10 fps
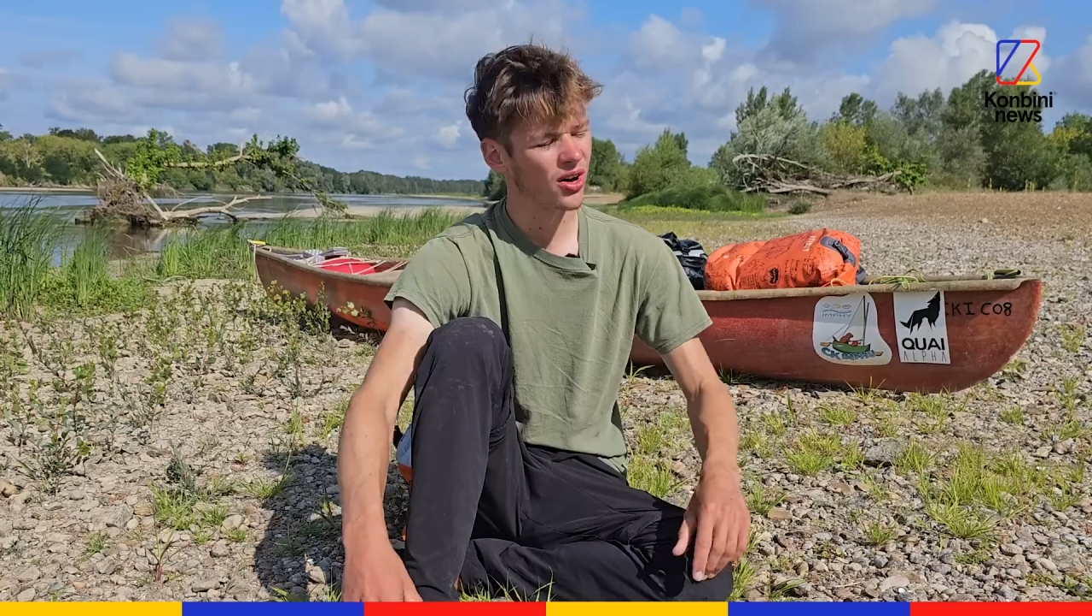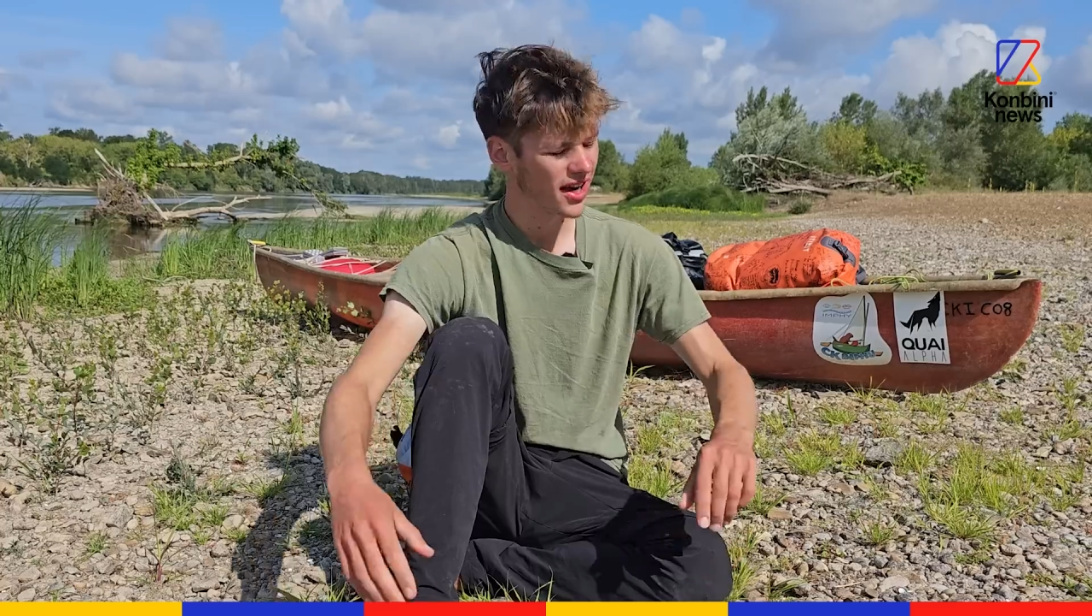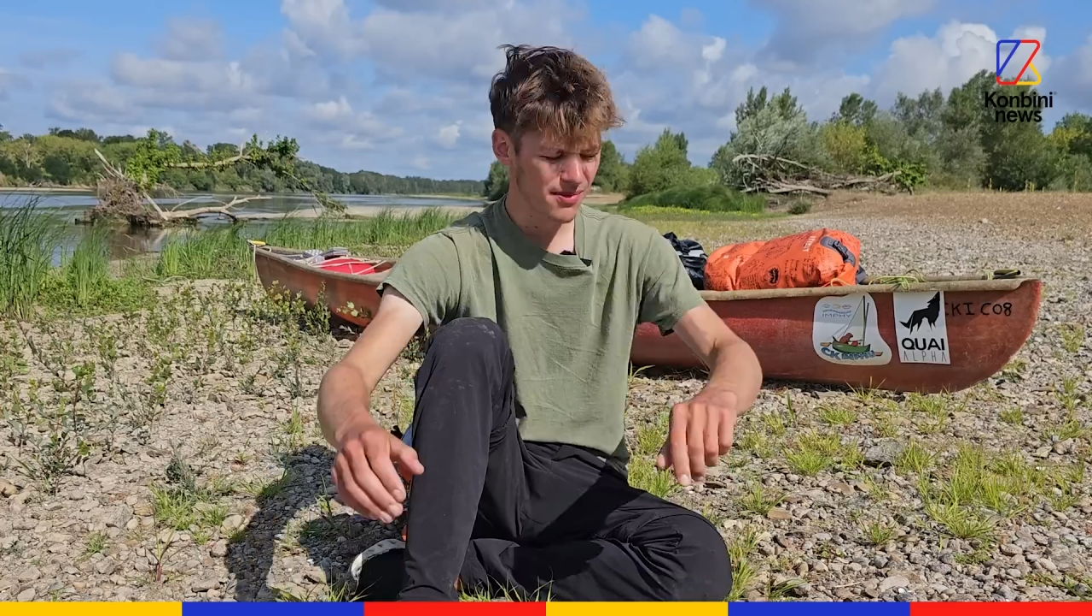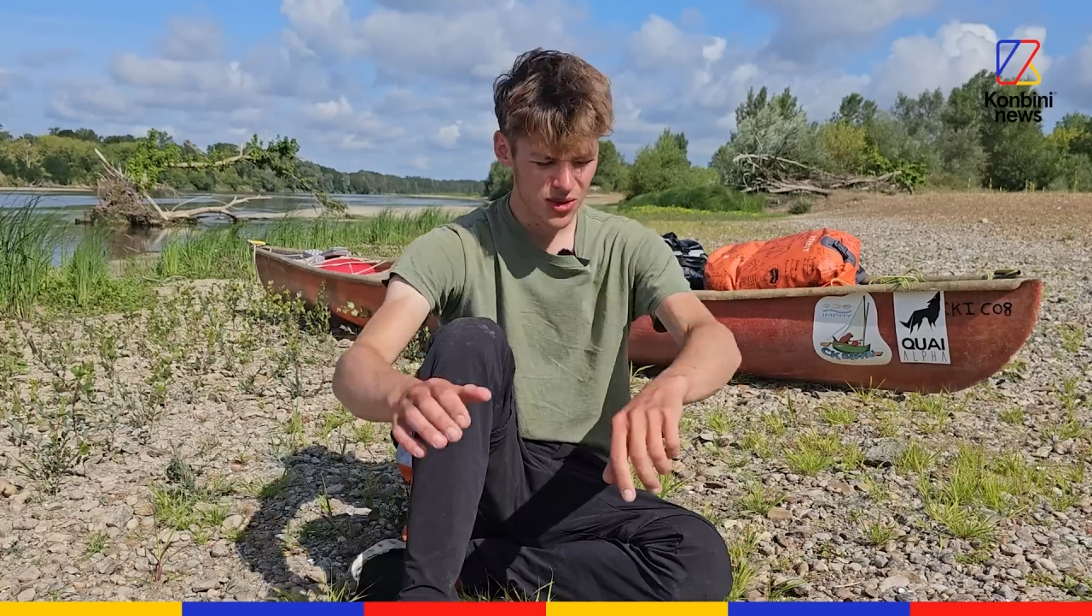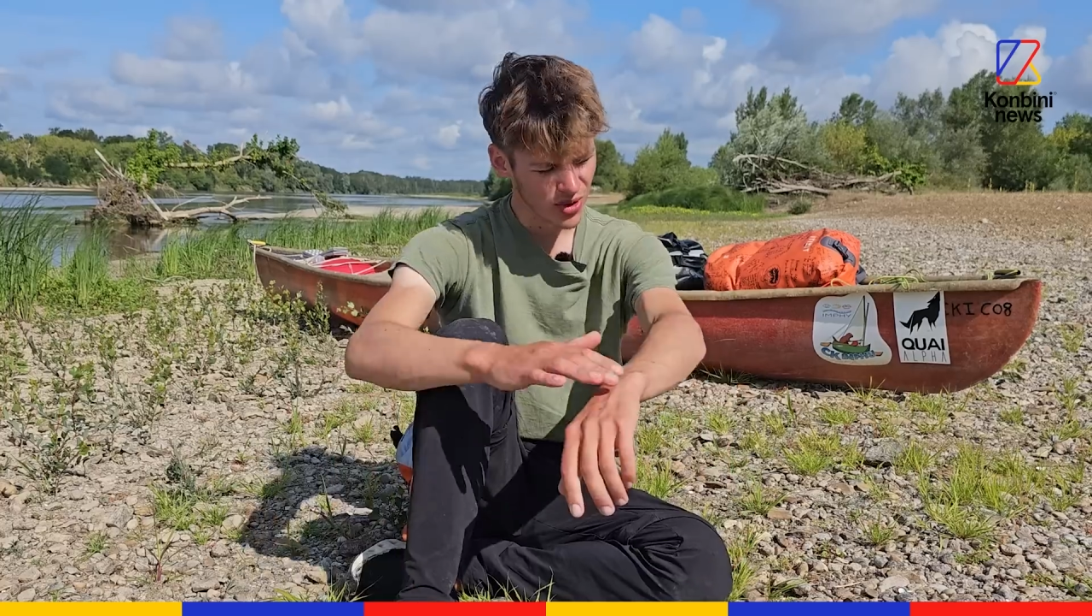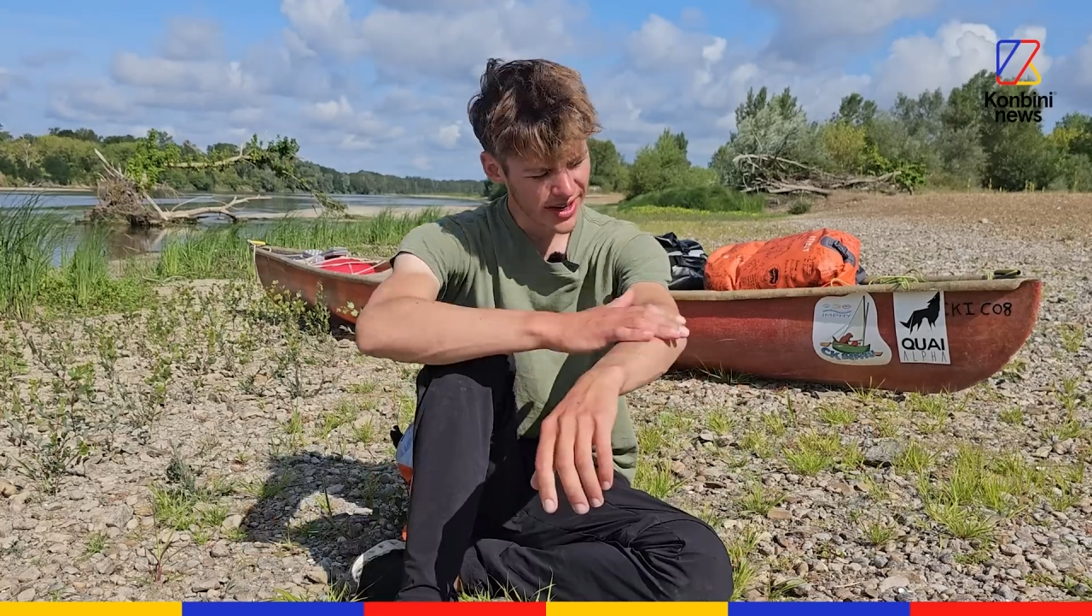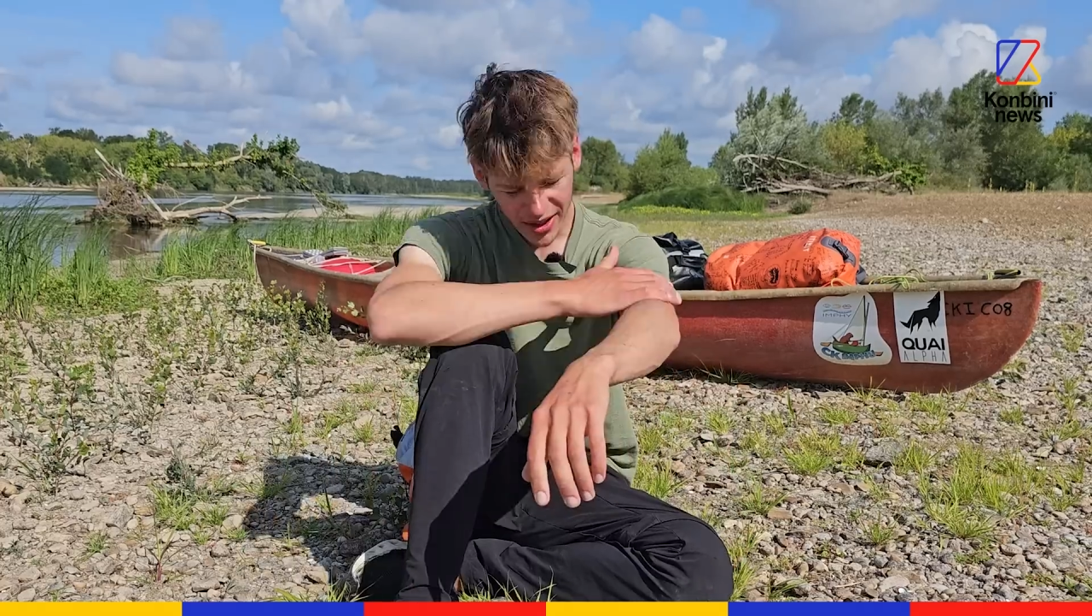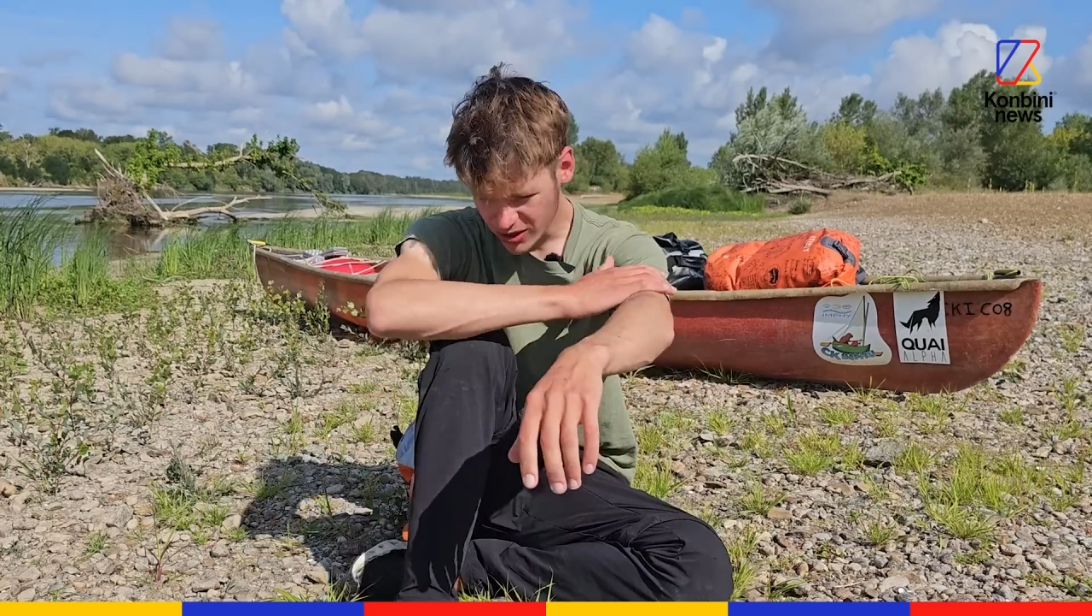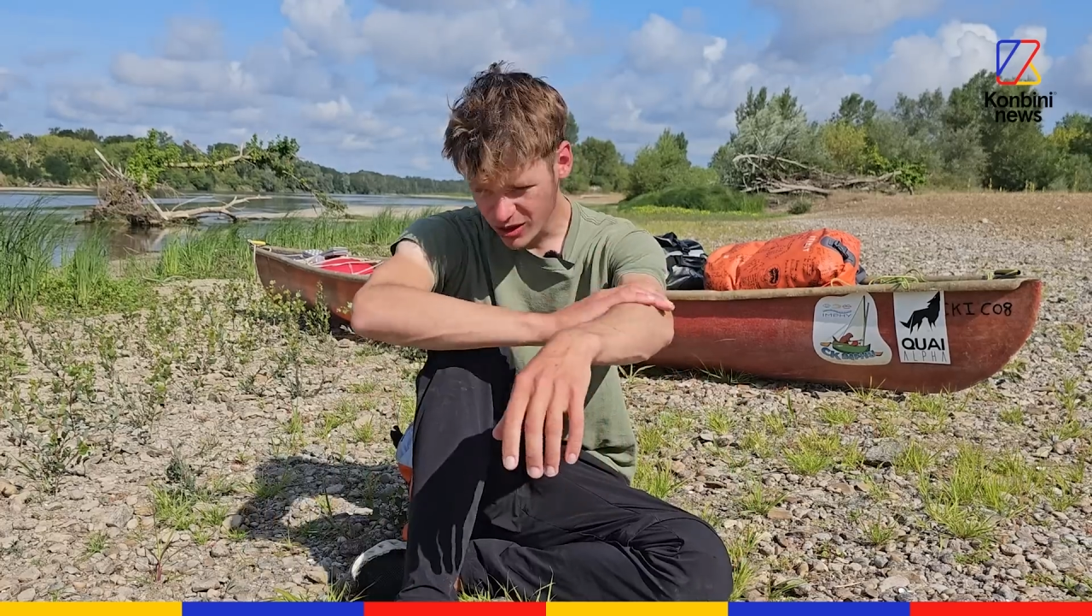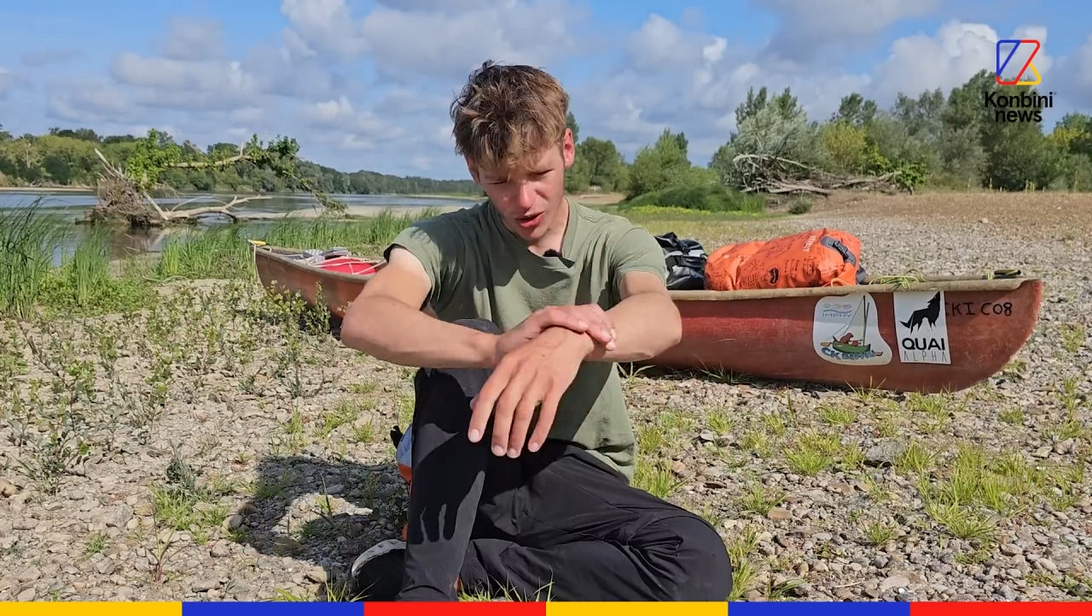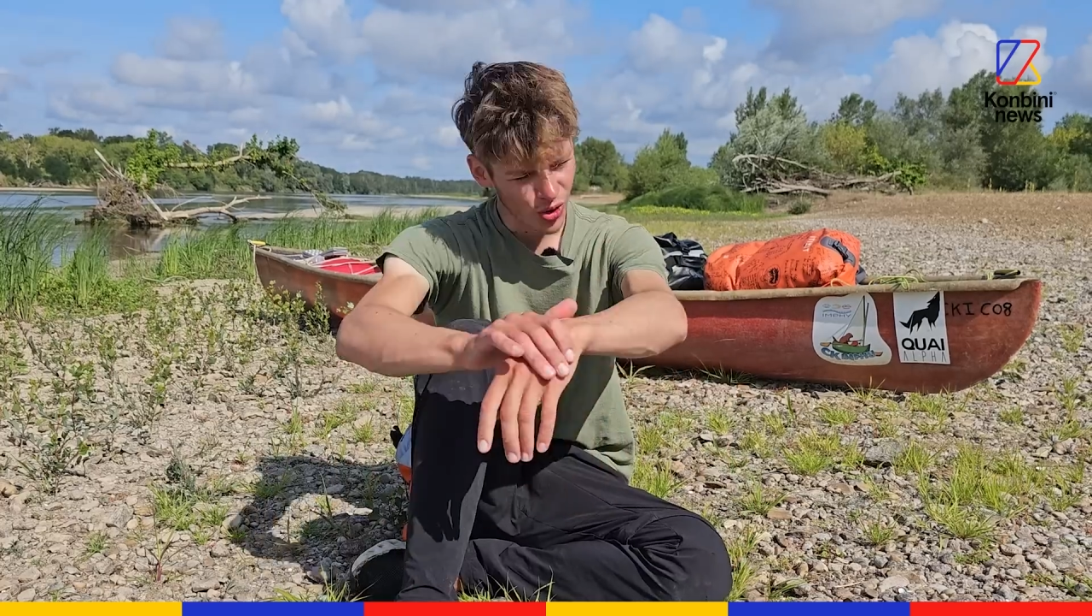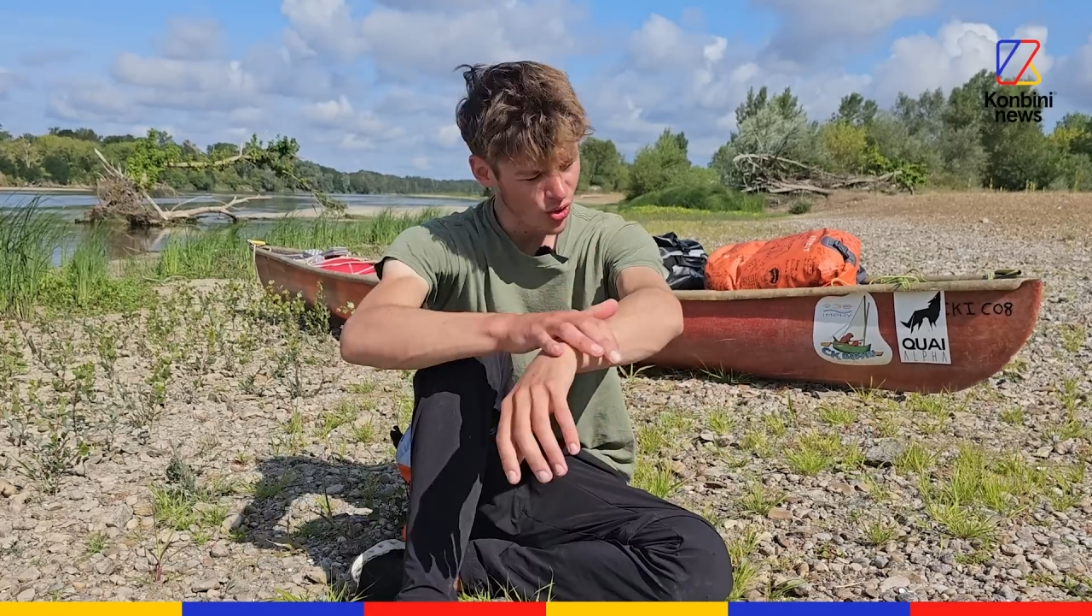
Crème solaire euh,